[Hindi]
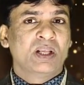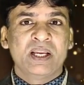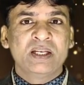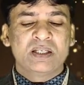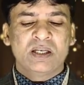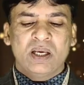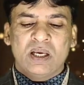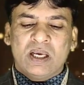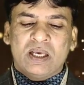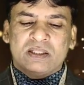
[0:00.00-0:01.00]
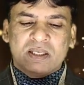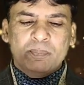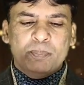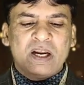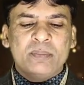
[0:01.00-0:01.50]
राइट देखिए
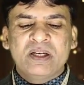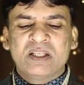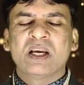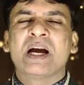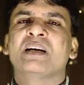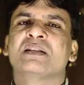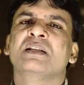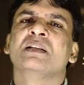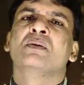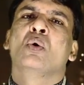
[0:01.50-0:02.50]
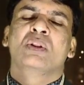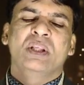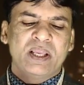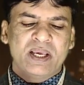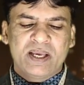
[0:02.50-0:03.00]
पिरामिड की खासियत
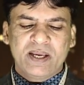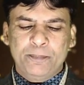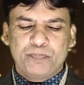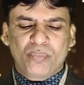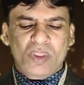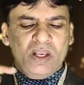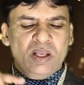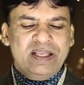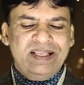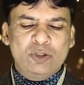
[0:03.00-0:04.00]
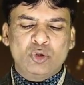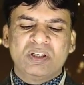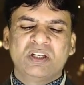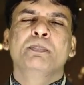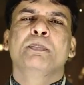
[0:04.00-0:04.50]
होती क्या है ये जो
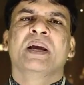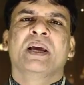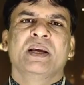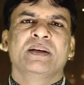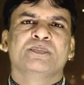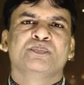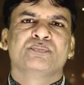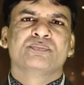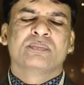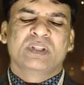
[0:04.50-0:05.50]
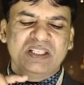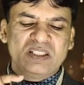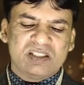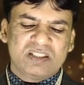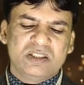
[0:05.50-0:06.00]
टिप है
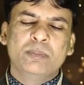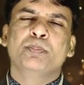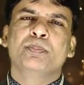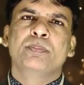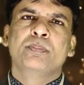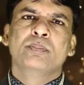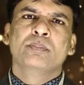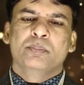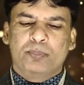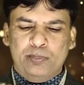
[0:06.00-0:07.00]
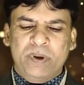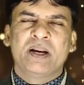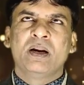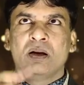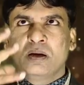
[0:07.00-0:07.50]
इस टिप
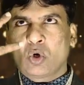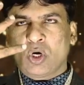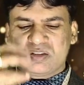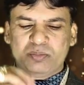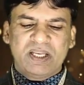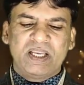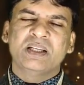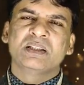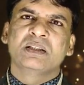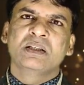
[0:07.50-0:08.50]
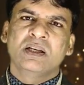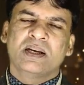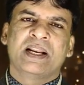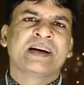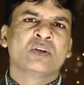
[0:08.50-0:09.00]
पर कॉस्मिक एनर्जी
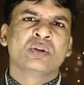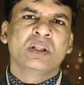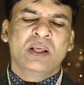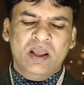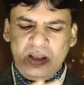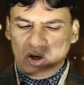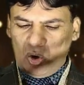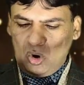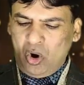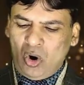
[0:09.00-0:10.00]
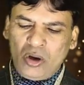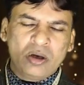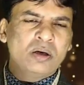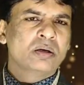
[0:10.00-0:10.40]
कनेक्ट होती है और